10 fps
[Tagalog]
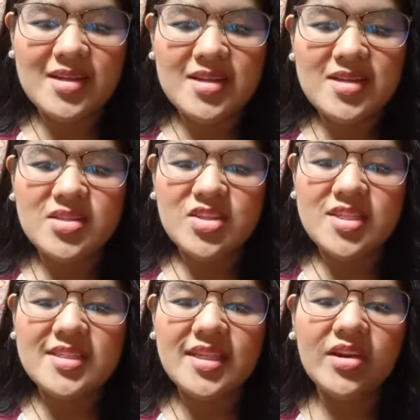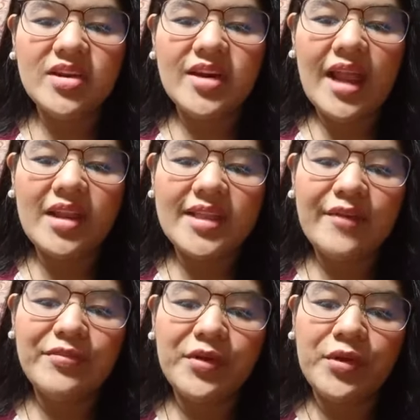Justin Coral, good
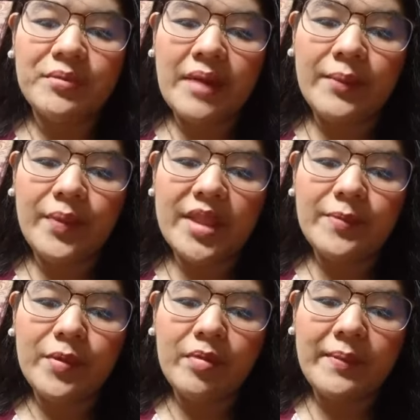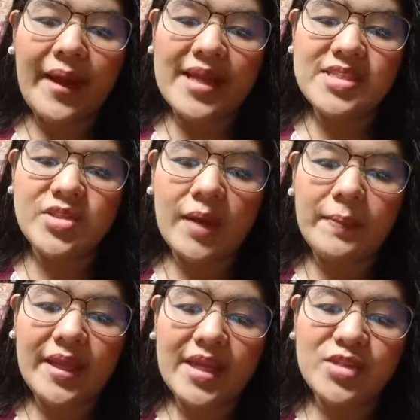afternoon ma'am. Pwede po ba maayos yung
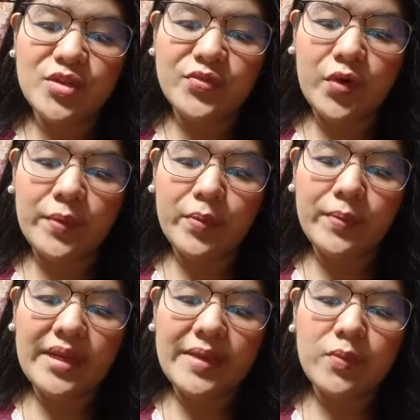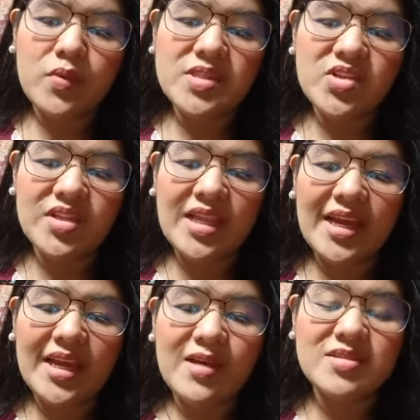application form po? Mali po kasi yung
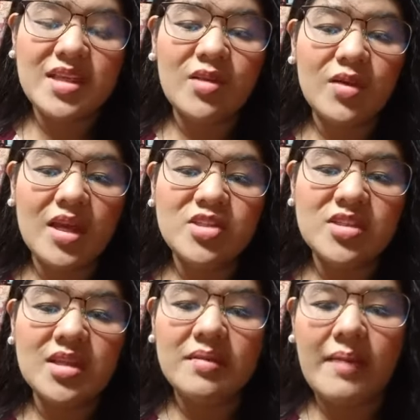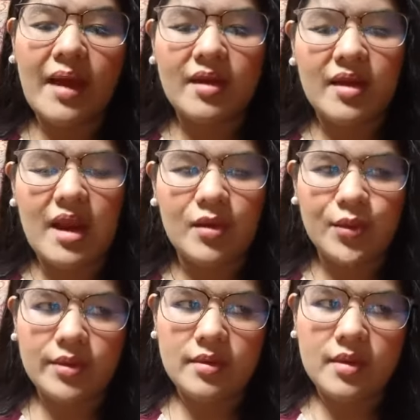nilagay ko sa educational background.
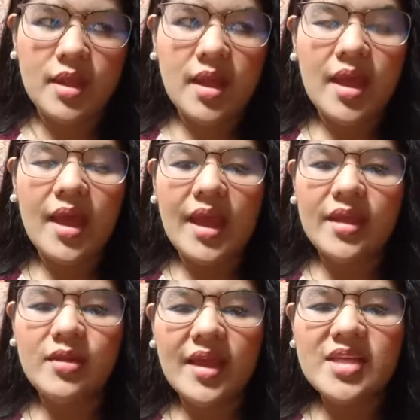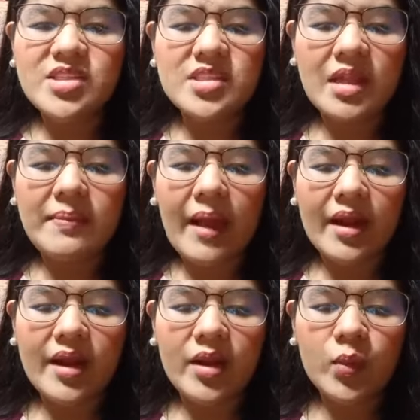Educational
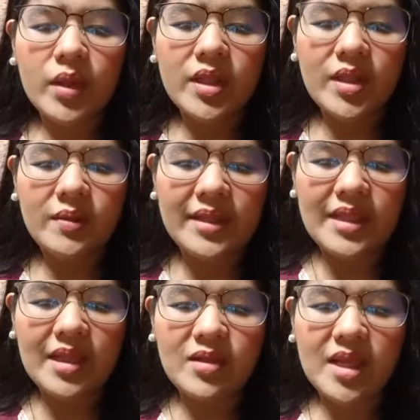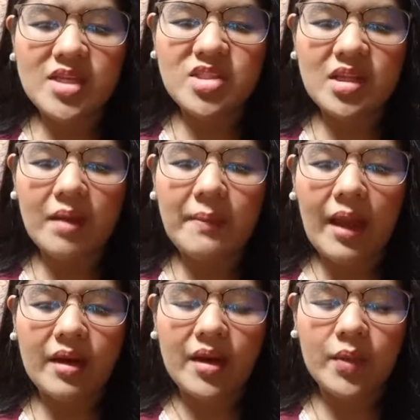background, what do you mean educational
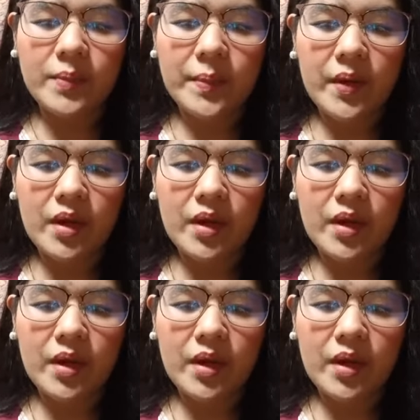background po?